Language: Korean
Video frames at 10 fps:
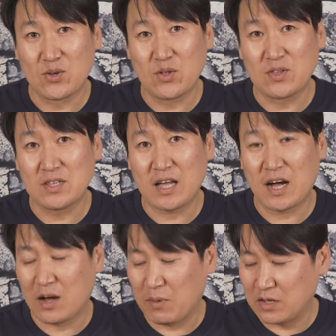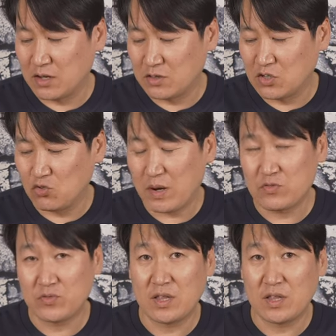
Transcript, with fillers: 저도 뜯다가 막 이거 뒤죽박죽